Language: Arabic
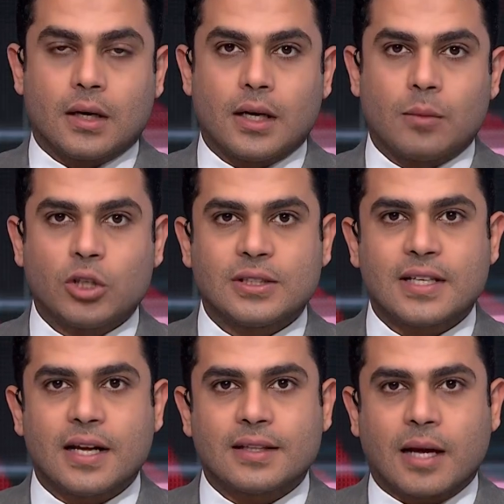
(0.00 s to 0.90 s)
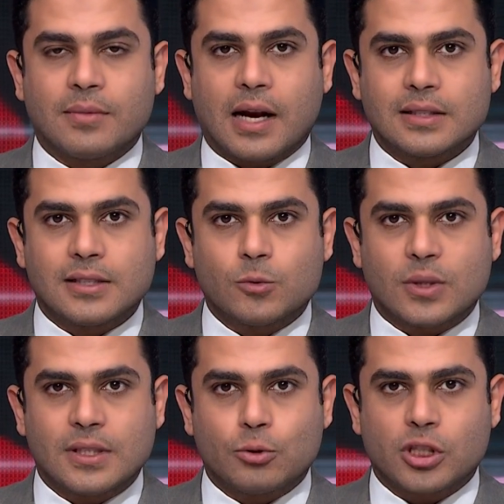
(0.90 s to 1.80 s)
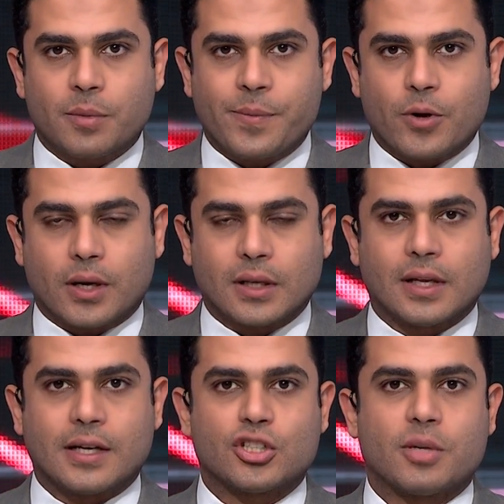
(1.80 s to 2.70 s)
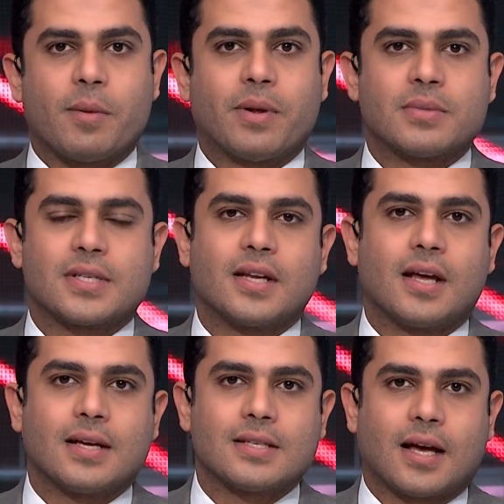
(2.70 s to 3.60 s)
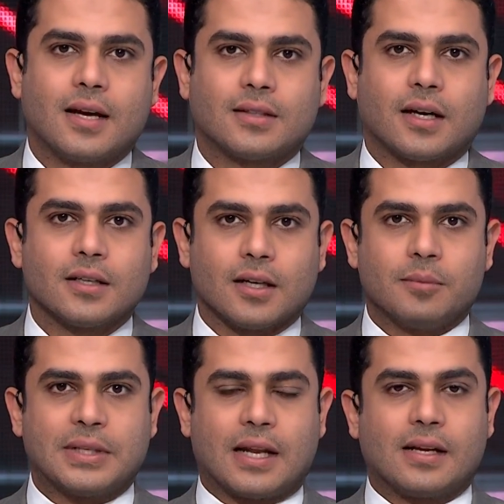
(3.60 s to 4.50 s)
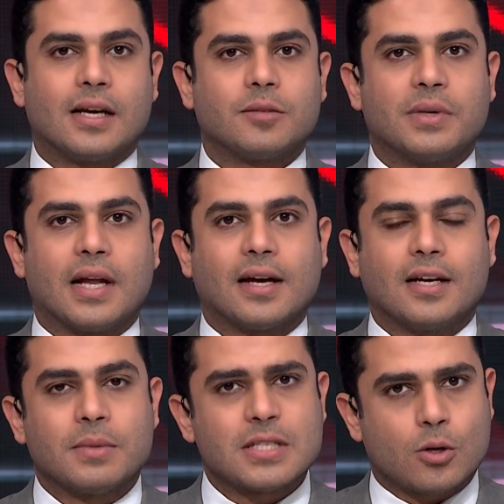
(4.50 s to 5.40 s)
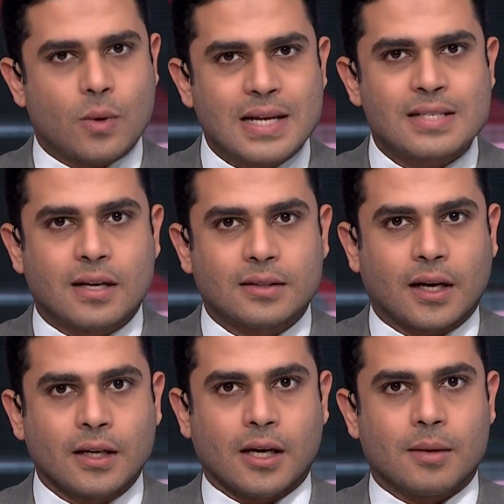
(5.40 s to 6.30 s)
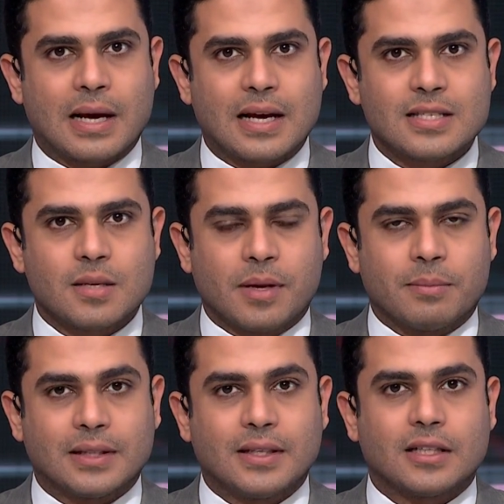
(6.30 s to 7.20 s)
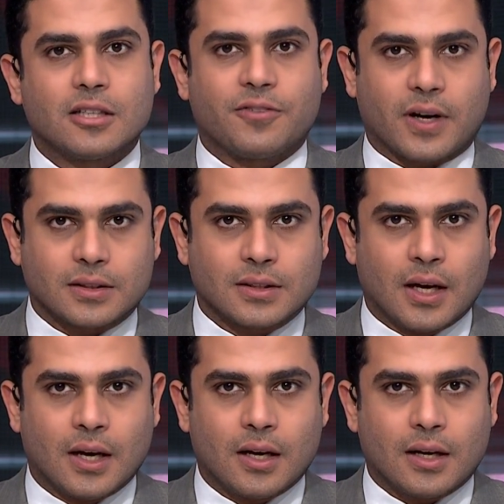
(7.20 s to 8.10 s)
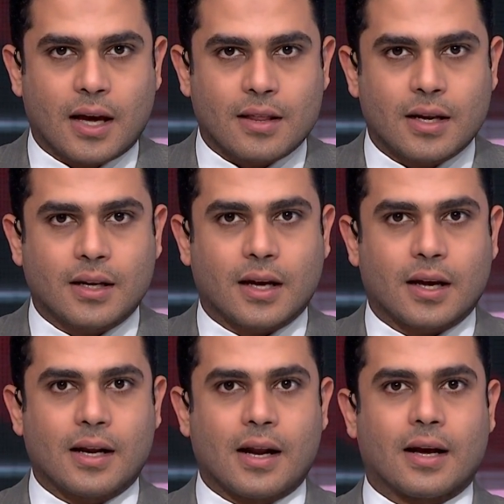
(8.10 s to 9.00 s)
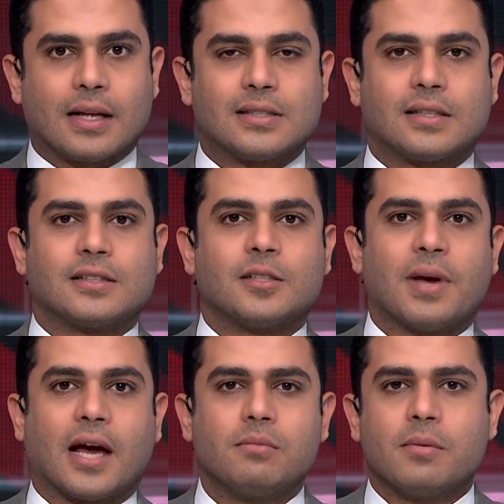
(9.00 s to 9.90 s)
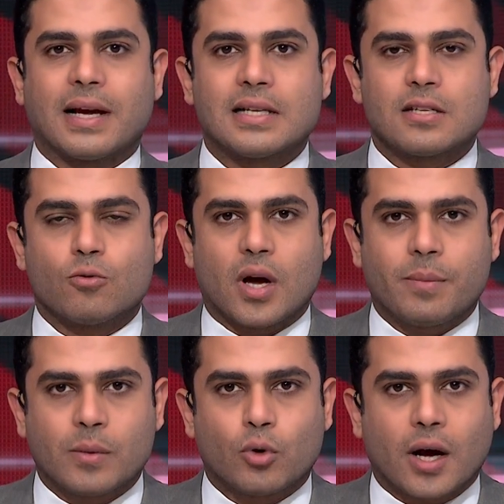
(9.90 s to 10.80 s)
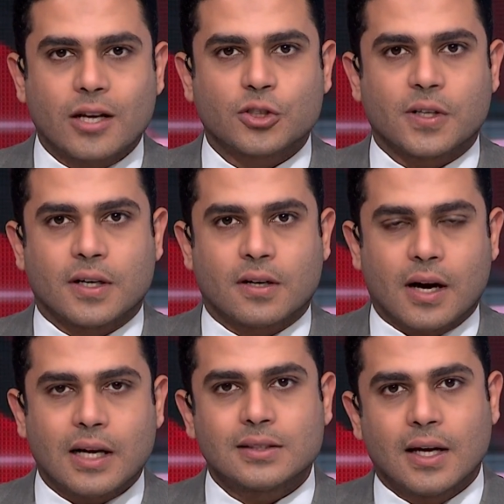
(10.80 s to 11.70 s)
قال المهندس خالد عبد العزيز وزير الشباب والرياضة إن الشباب المصرية يسعى لتحقيق الميداليات من أجل مصر وليس لتحقيق المكاسب المادية فقط جاء ذلك خلال جلسة استماع بمجلس النواب لمناقشة الإجراءات